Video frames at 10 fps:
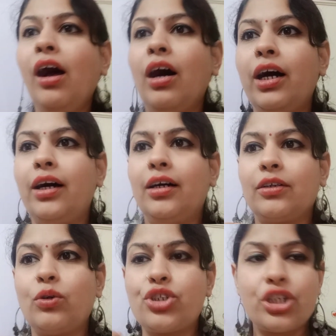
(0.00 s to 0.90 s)
आ,
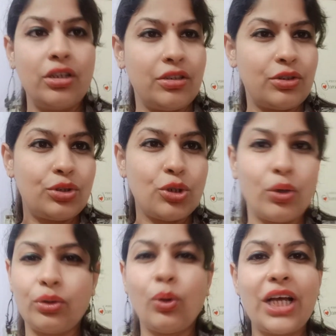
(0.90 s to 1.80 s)
कुछ छो
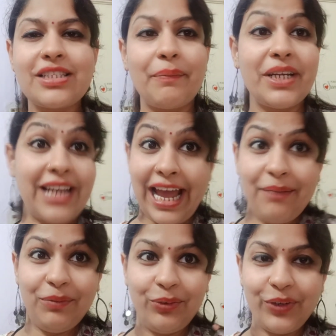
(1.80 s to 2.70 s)
थोड़ा सा मैं
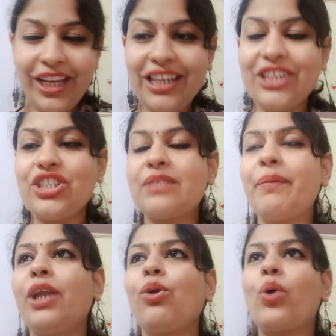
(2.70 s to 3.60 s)
टाइम दूंगी जिसमें
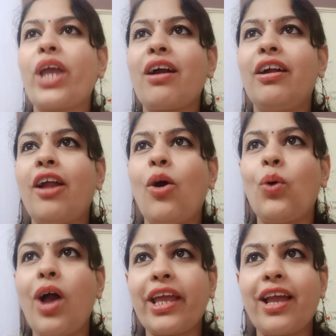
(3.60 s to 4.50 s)
इनको क्या करना
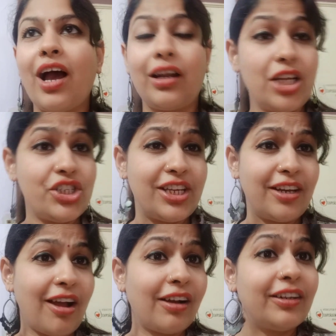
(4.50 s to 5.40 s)
होगा कि कान्हा जी के
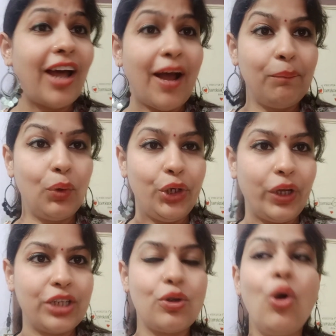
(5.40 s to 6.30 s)
नाम
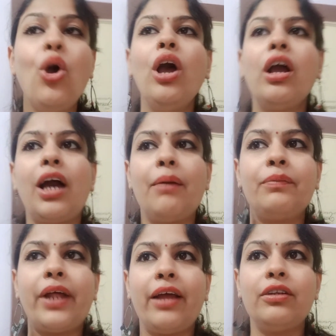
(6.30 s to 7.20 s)
बोलेंगे जो कम
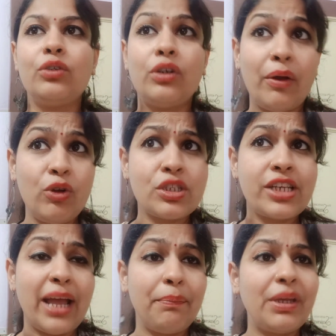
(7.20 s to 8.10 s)
टाइम उस
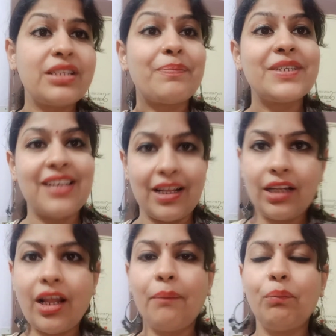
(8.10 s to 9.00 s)
टाइम पे सबसे ज़्यादा
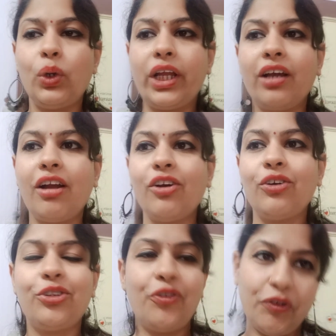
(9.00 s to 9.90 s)
नाम बोलेगा ना
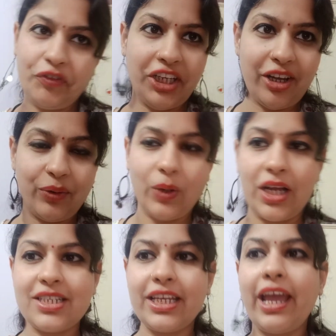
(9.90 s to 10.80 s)
तो वो विनर होगा
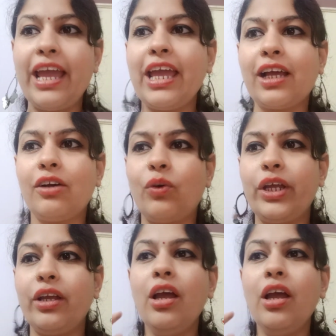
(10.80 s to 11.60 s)
ठीक है एक कोई